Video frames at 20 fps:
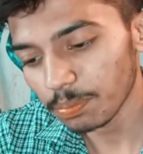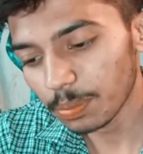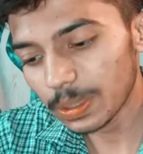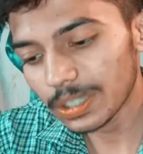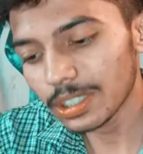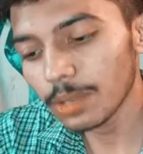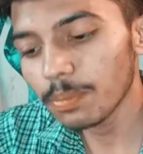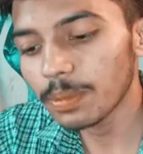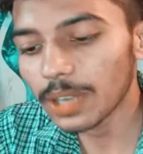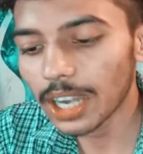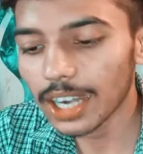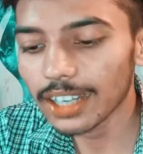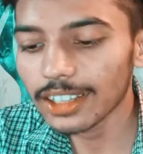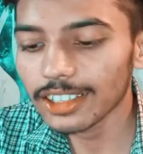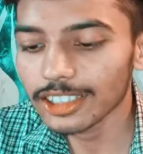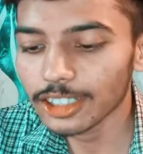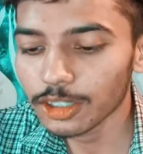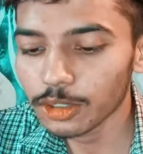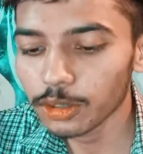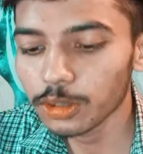पीछे बिहार
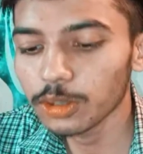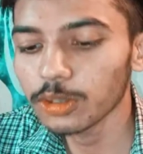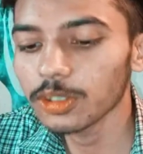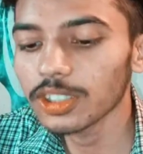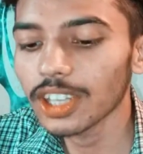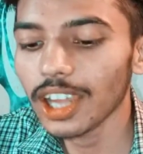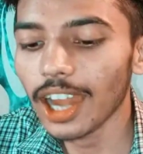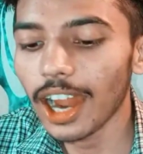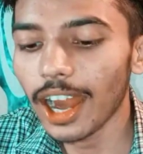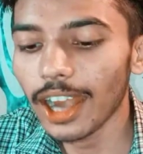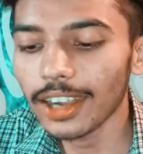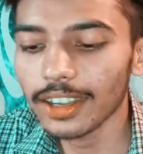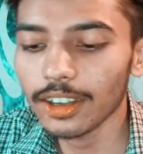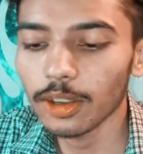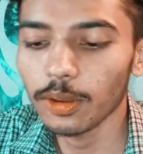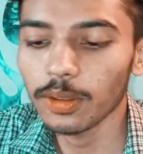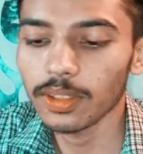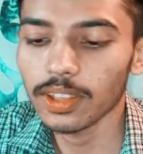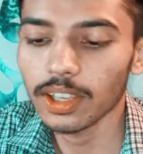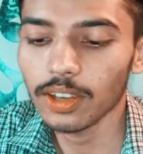जैसे कुछ उसके
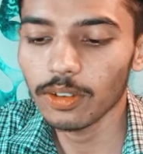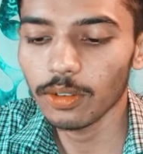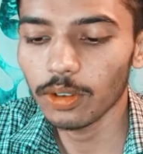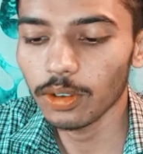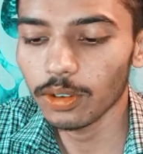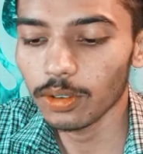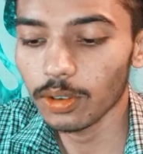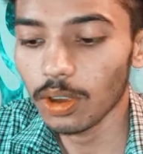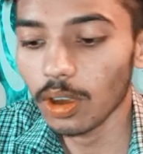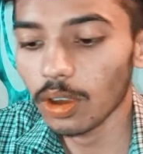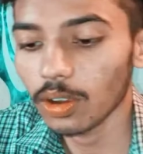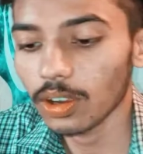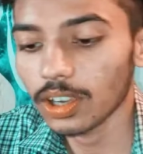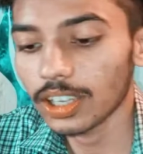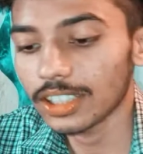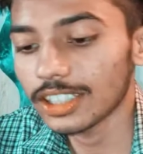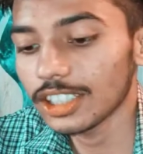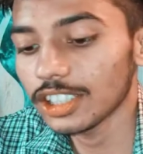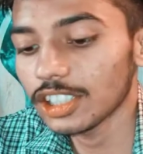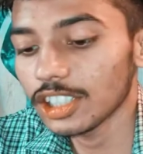आर्ट होते हैं वो
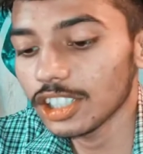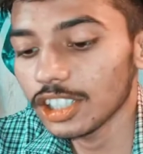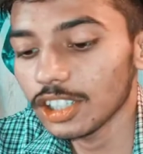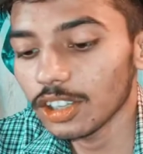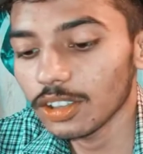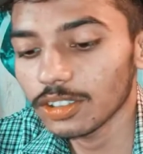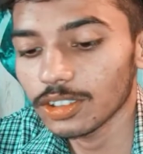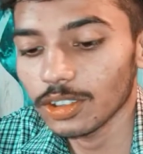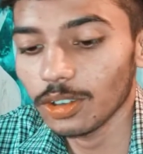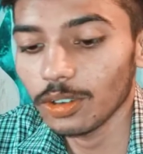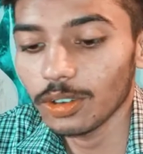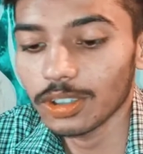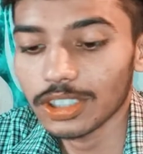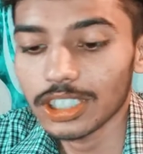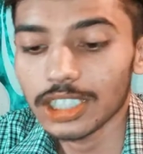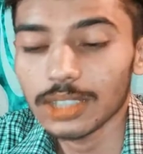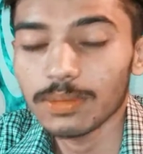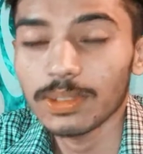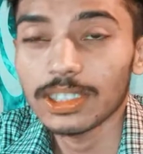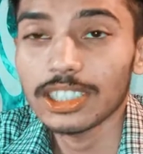किसी चीज़ और
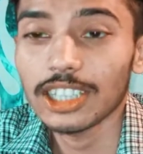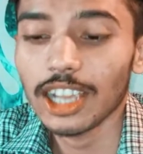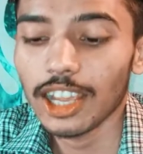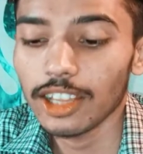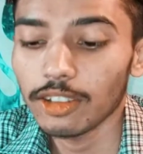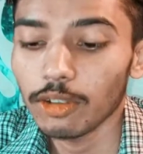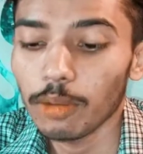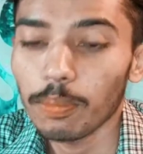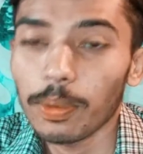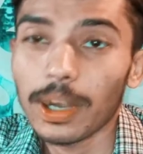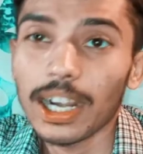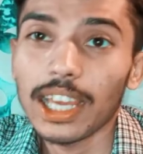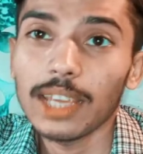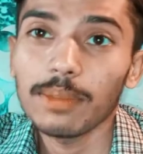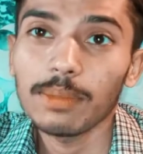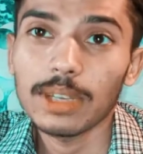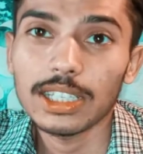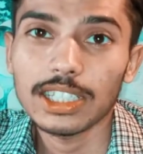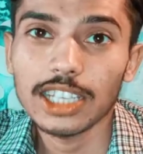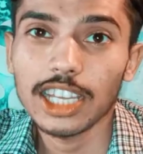चीज़ में शायद वो पढ़ाई
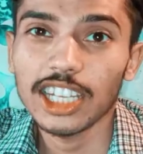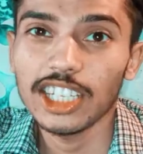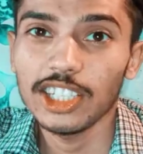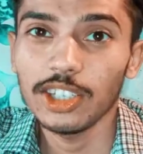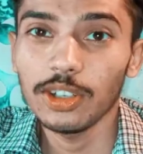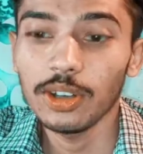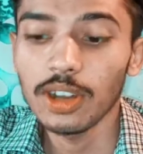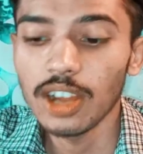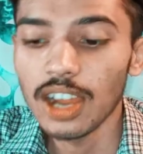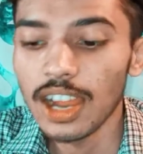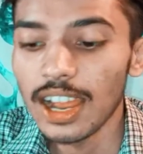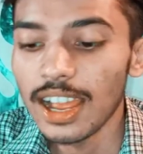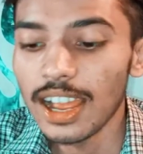में अच्छा नहीं हो